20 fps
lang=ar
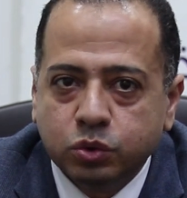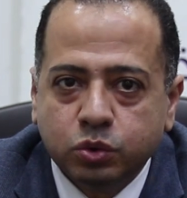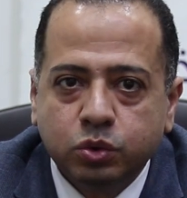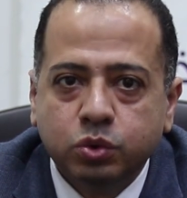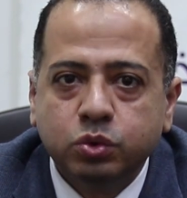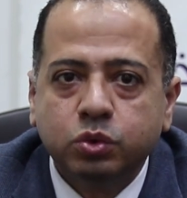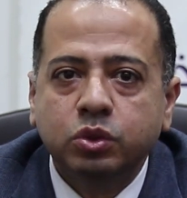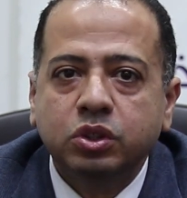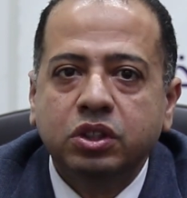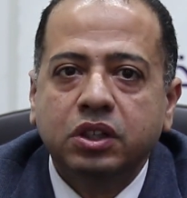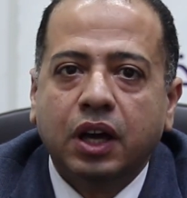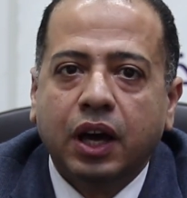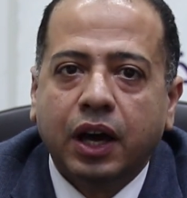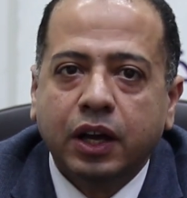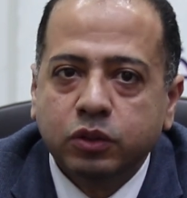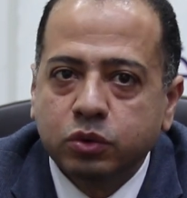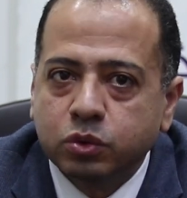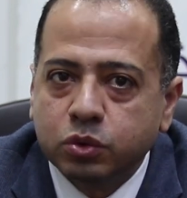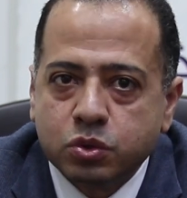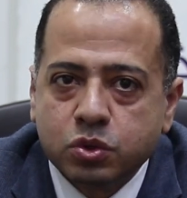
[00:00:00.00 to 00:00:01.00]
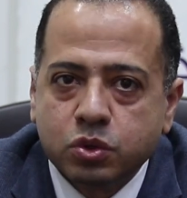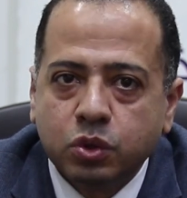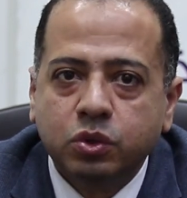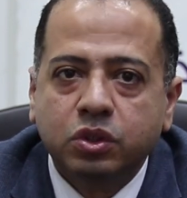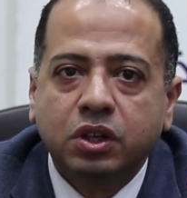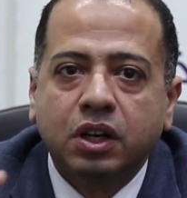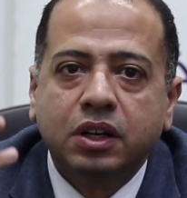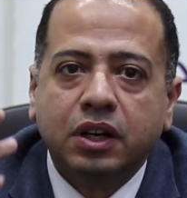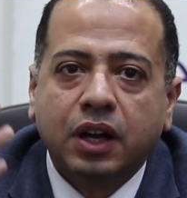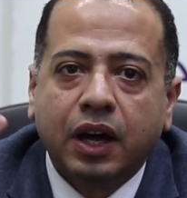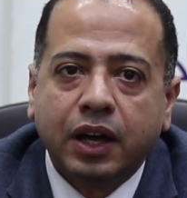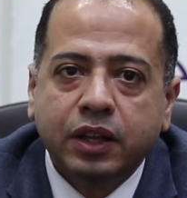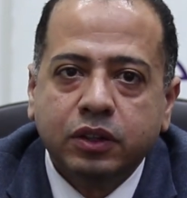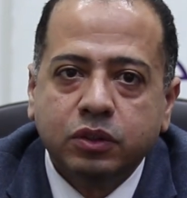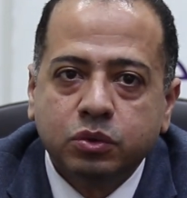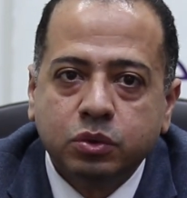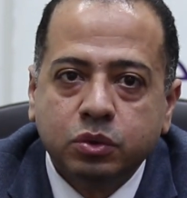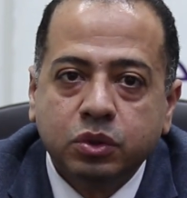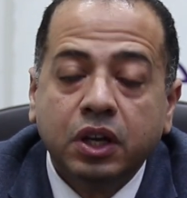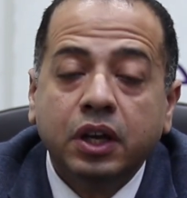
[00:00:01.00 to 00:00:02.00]
دهون عنده سكر
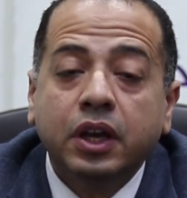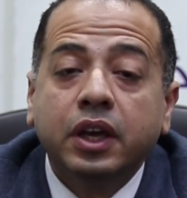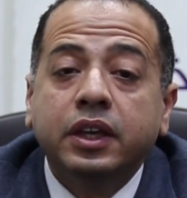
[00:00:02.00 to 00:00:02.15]
عنده